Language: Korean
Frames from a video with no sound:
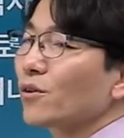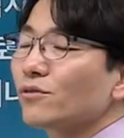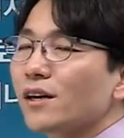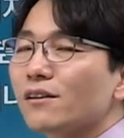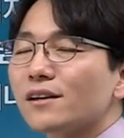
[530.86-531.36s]

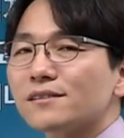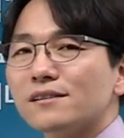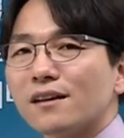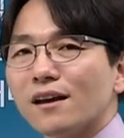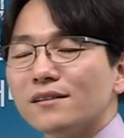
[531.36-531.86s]
경우가
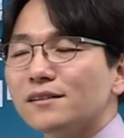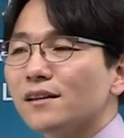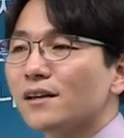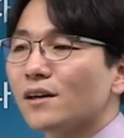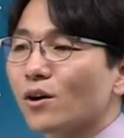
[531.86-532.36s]
일어났을 때에는
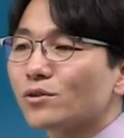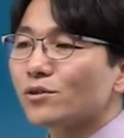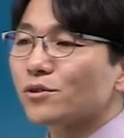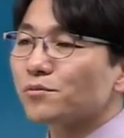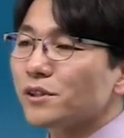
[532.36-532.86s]

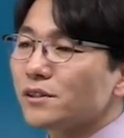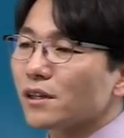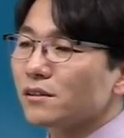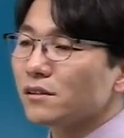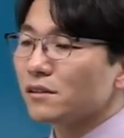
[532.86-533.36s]
어쩔 수 없이 이제
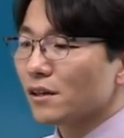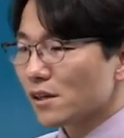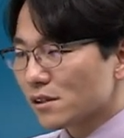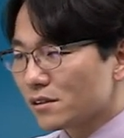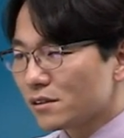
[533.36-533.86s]
그,
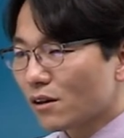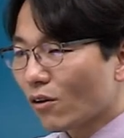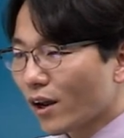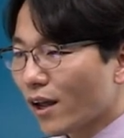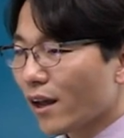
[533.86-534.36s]
그
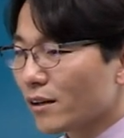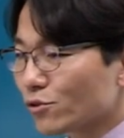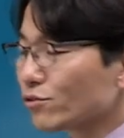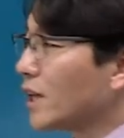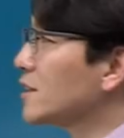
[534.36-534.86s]
거래를
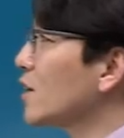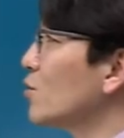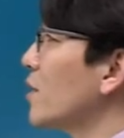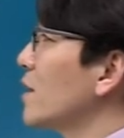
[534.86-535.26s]
중단시키고